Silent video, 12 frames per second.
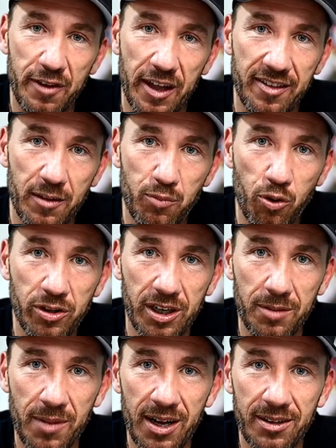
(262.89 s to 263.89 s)
40 Punkte
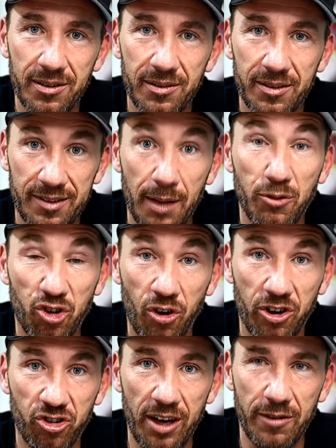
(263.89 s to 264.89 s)
gemacht. Das habe ich
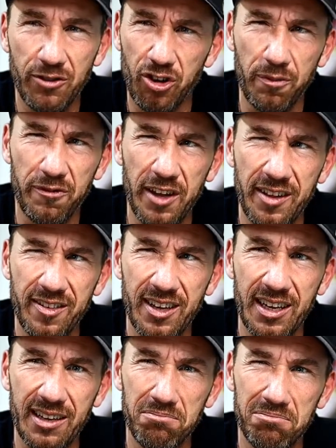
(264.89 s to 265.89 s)
schon geschafft. Ich glaube
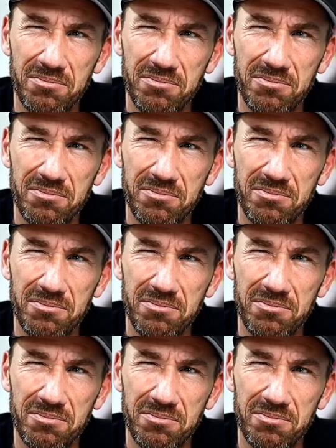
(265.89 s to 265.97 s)
40